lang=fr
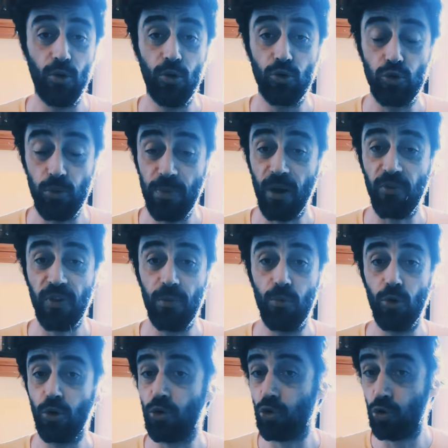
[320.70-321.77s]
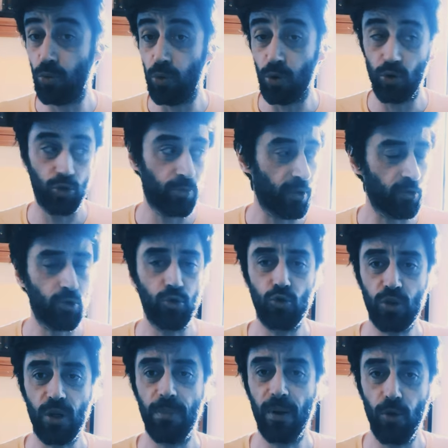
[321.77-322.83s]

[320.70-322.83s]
le super film Cube. Je pense qu'un jour j'en